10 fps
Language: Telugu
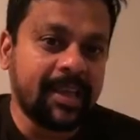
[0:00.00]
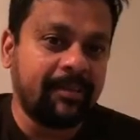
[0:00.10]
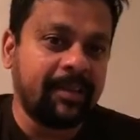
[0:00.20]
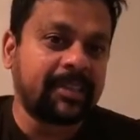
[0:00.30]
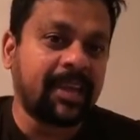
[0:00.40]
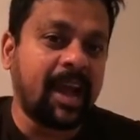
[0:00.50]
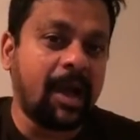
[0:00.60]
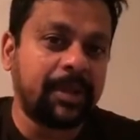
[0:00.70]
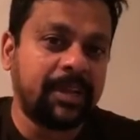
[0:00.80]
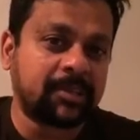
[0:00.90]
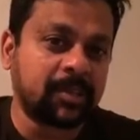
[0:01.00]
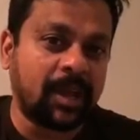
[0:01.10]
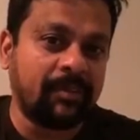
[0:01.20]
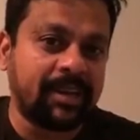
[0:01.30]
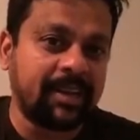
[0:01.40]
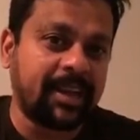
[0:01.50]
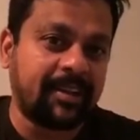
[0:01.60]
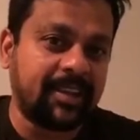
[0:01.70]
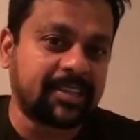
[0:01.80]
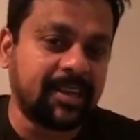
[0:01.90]
ఏమైతే హామీలు ఇచ్చిందో అవన్నీ
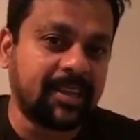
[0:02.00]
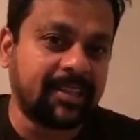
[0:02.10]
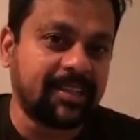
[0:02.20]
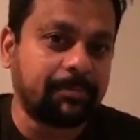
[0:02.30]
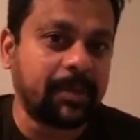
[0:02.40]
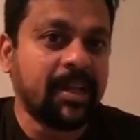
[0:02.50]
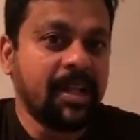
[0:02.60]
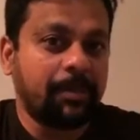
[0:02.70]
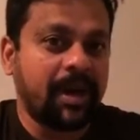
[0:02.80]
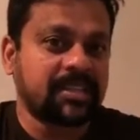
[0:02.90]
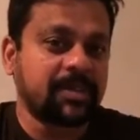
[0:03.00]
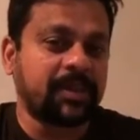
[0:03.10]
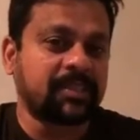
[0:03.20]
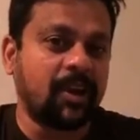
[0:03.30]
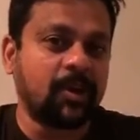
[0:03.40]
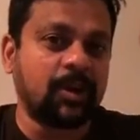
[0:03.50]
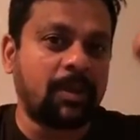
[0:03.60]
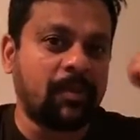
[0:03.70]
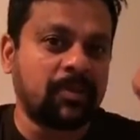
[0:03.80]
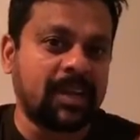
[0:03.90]
నెరవేర్చలేదని చెప్పి మార్చి పద్నాలుగున
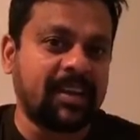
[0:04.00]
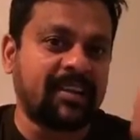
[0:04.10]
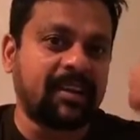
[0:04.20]
పవన్ కళ్యాణ్